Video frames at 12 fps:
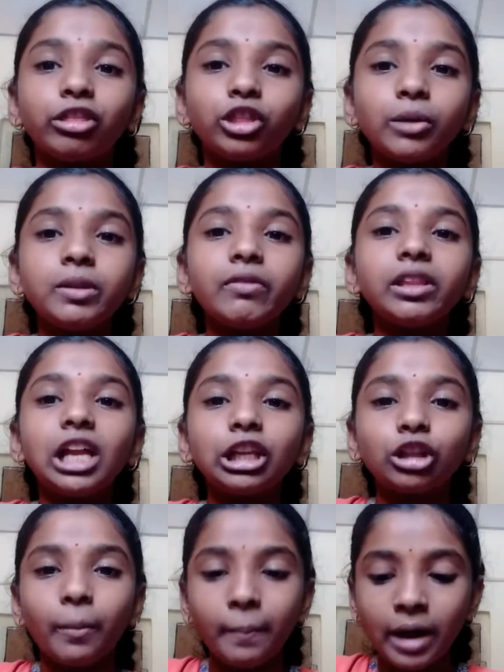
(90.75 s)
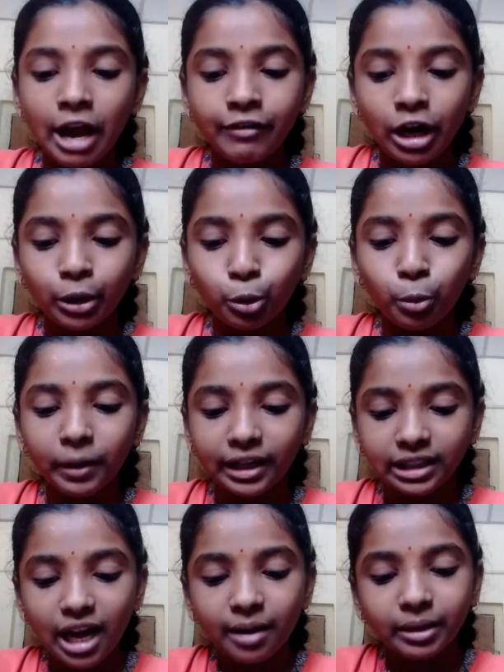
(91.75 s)
పంతొమ్మిది వందల తొంభై వరకు
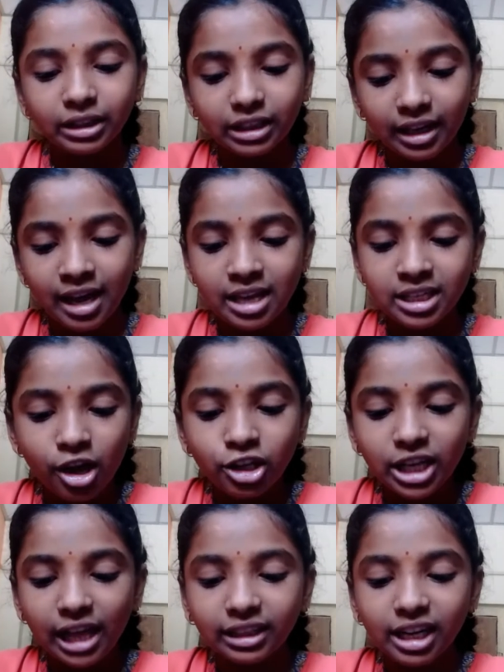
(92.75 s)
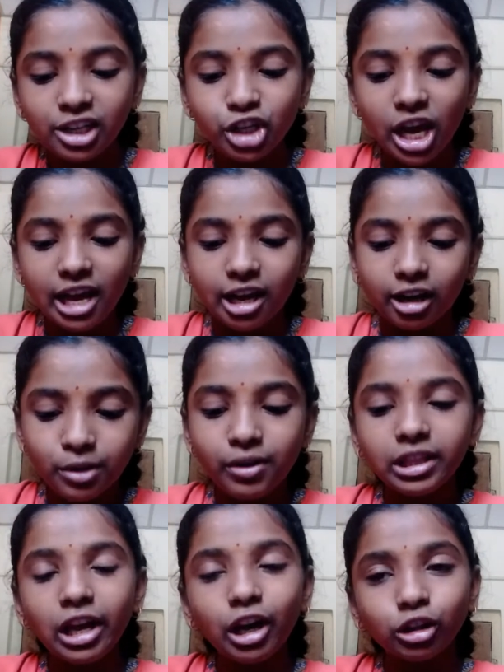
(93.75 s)
ప్రధానమంత్రిగా చేశారు
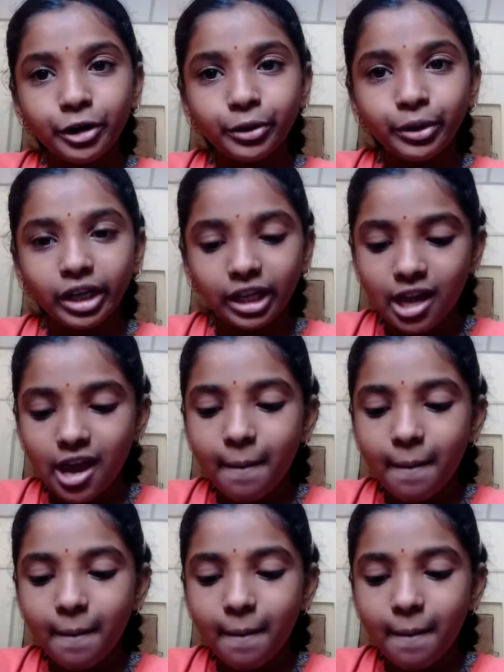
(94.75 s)
చంద్రశేఖర్